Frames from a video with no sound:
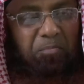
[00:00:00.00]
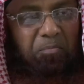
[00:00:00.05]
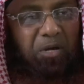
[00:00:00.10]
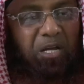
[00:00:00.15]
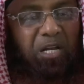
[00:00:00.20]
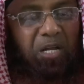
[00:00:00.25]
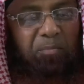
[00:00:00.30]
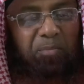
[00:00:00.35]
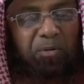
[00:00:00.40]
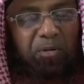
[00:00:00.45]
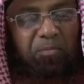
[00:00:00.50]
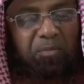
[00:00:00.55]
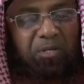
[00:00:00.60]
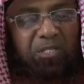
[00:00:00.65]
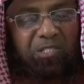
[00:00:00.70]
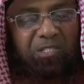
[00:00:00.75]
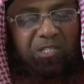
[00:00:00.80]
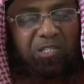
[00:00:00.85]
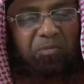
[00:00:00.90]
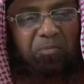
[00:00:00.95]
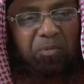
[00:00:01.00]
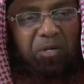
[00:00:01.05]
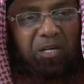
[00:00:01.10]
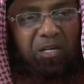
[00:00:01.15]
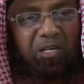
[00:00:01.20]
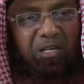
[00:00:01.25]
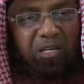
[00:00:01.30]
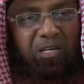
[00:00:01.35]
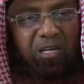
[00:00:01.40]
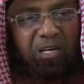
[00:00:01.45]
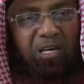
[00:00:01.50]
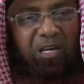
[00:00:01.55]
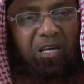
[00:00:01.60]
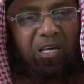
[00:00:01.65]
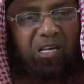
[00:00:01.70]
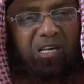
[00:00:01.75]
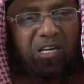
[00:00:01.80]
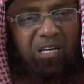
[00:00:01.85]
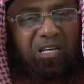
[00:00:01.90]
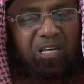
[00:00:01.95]
मैंने अपनी मस्जिद में
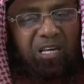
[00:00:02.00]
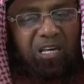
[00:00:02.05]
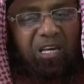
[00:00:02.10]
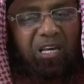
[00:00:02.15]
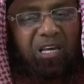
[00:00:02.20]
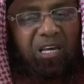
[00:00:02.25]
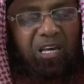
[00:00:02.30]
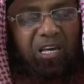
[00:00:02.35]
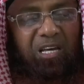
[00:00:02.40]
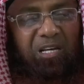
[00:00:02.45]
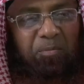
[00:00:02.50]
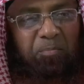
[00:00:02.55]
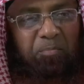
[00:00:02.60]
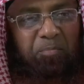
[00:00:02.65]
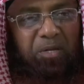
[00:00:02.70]
एक एक